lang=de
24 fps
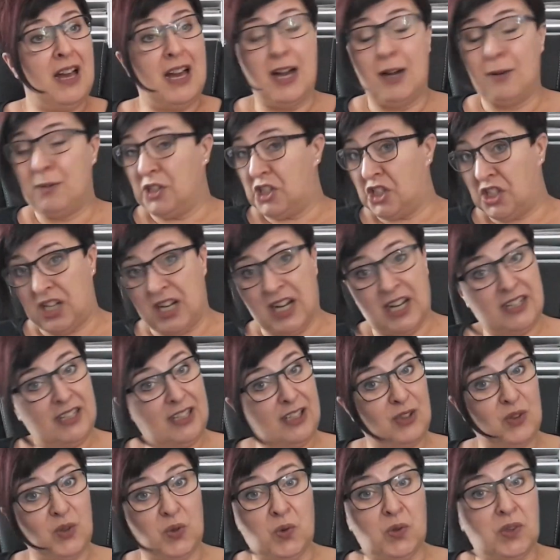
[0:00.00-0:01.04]
Aber ich kann
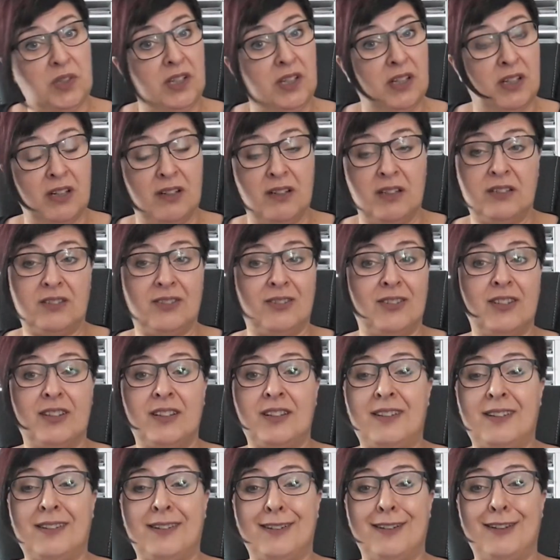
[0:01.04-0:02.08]
nicht ohne,
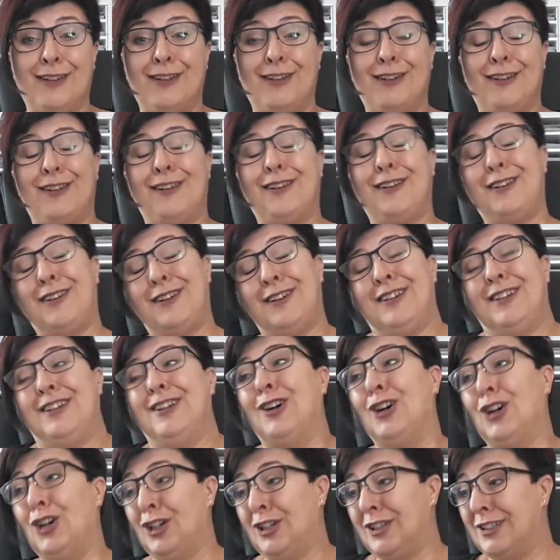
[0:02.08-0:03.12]
sonst äh,
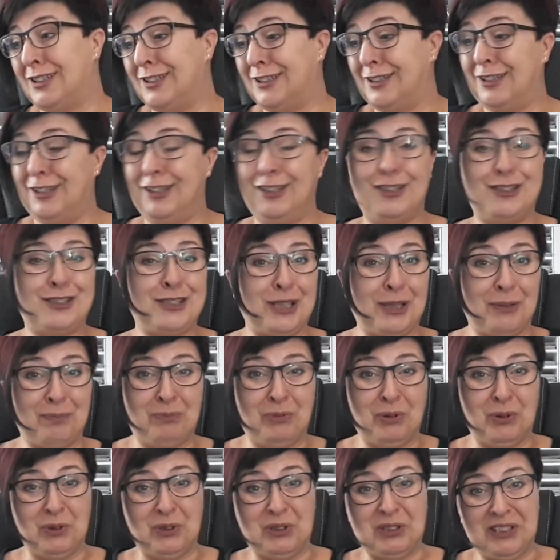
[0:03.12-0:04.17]
ja, gehe ich
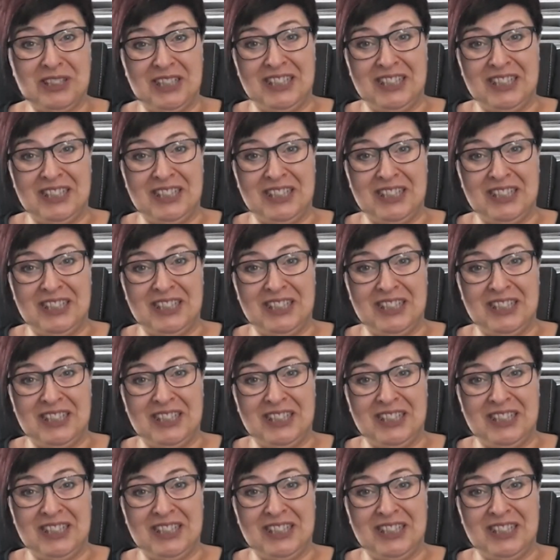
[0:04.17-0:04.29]
kaputt.